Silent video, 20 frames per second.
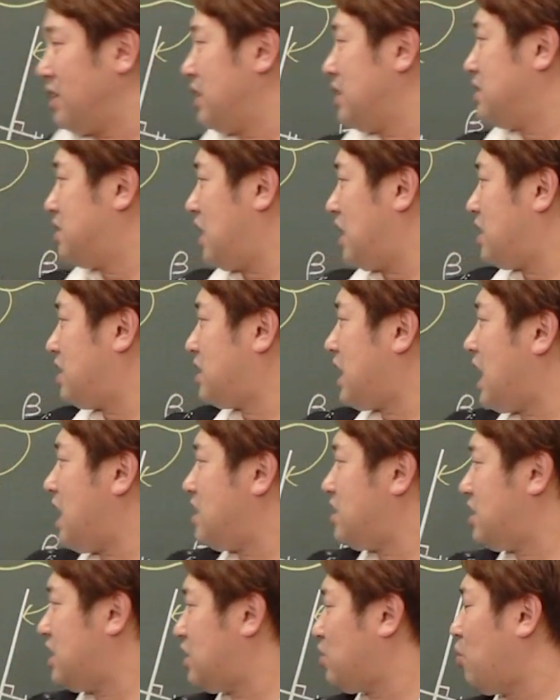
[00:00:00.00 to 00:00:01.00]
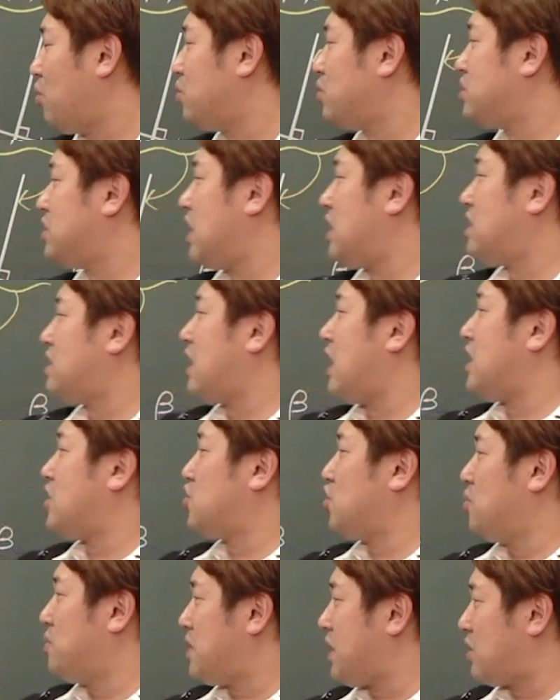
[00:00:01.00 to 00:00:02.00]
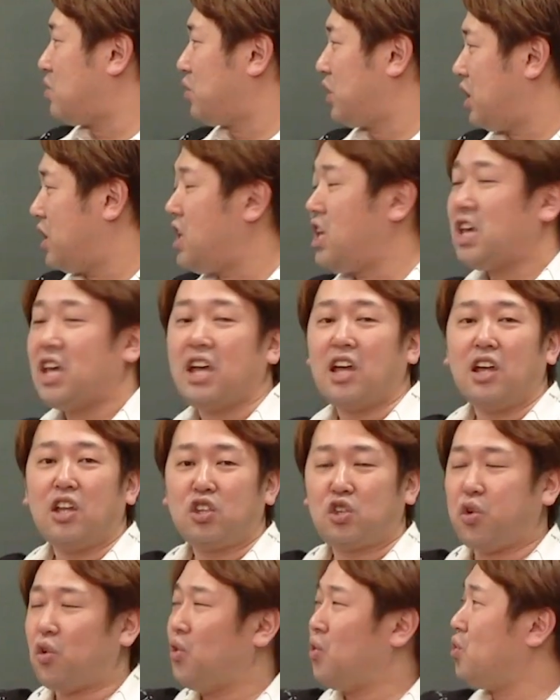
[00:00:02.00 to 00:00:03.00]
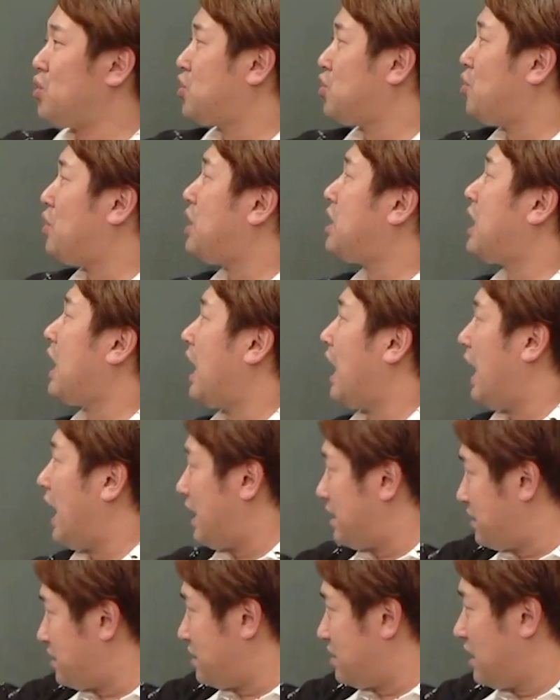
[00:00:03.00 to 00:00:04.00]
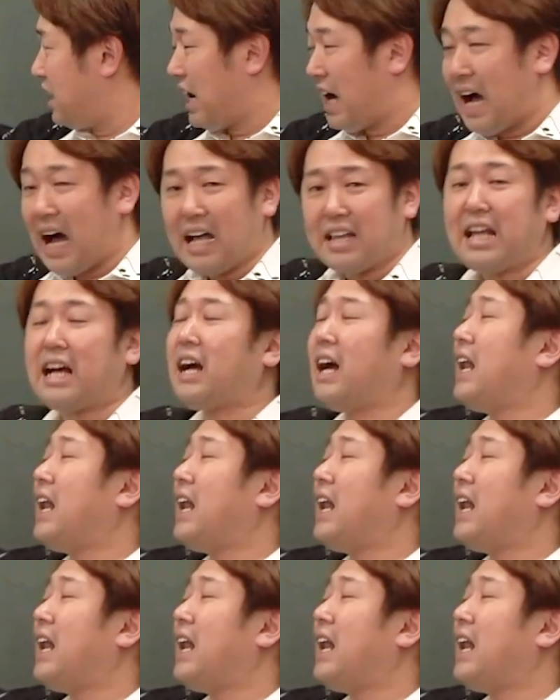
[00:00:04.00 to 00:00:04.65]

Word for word: 絶対値イコール絶対値を見た時に、等距離である。ああ、だか